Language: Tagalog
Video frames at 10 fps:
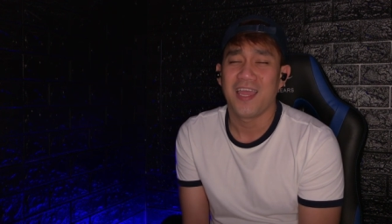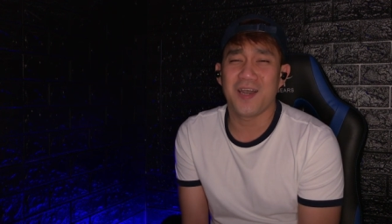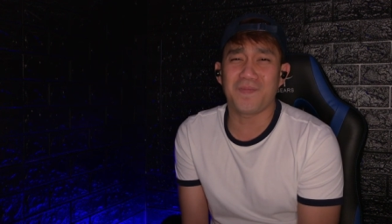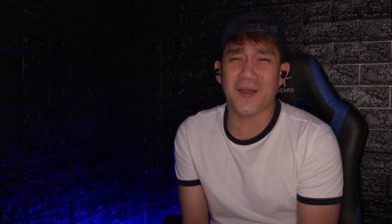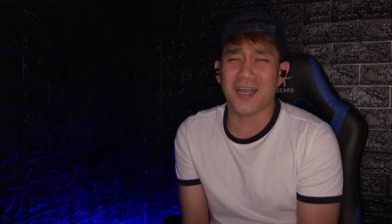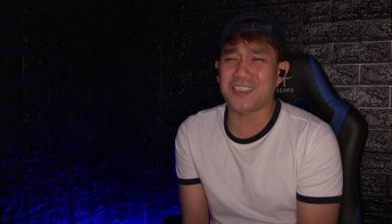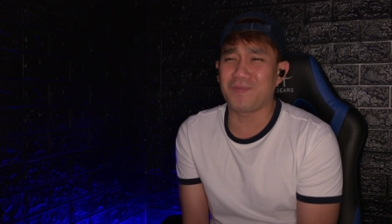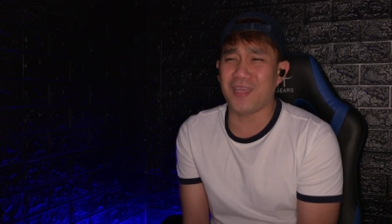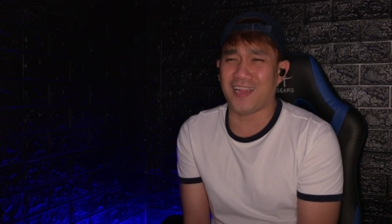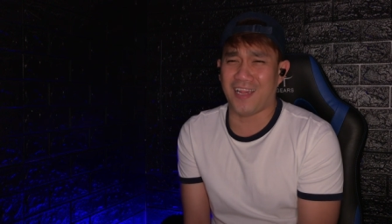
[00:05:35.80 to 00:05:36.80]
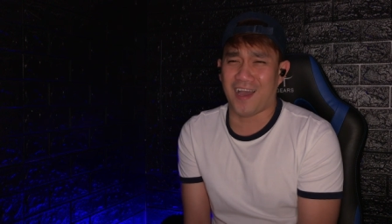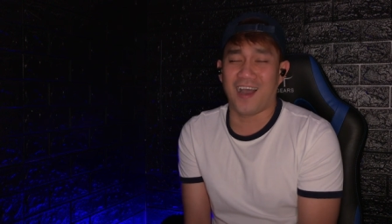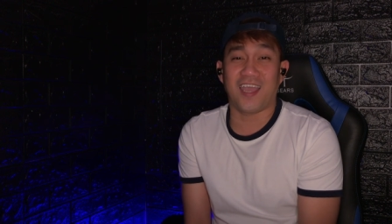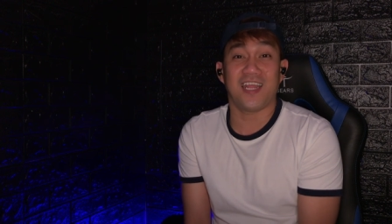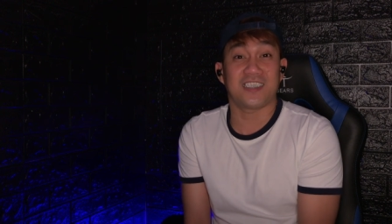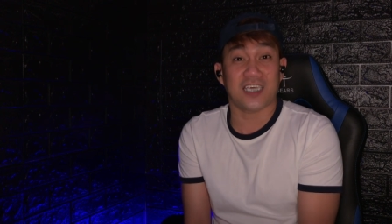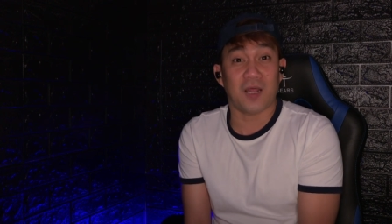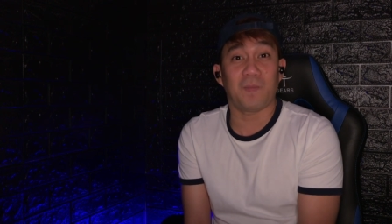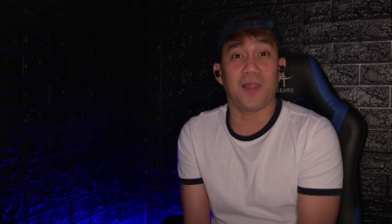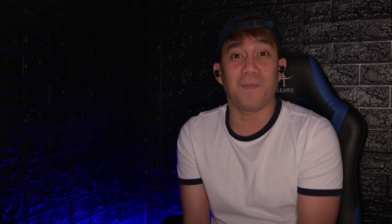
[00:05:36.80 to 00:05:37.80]
Napaka-sweet lang, and ang
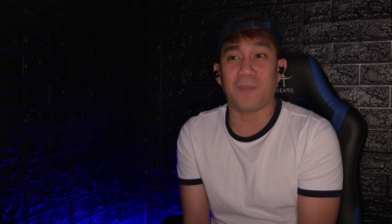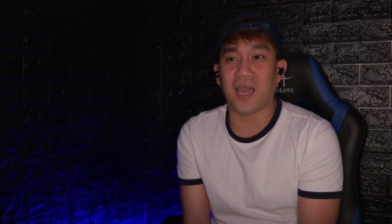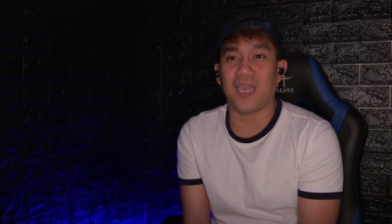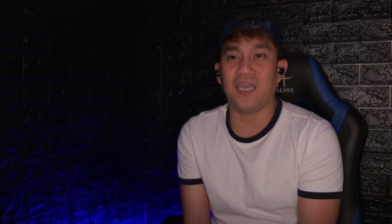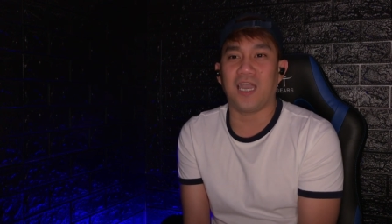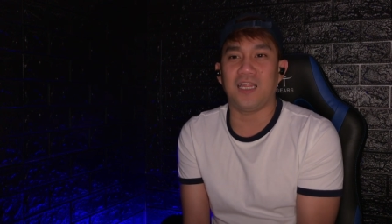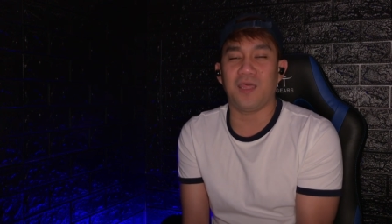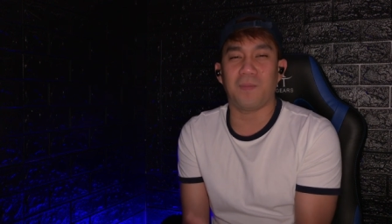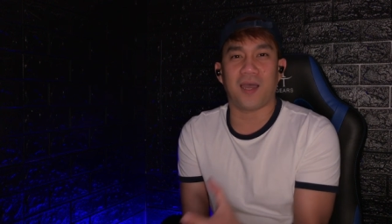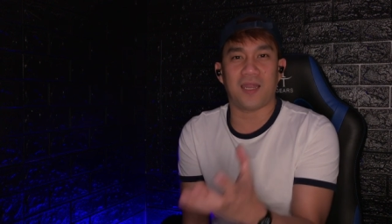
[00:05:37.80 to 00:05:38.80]
sarap lang pakinggan, di ba?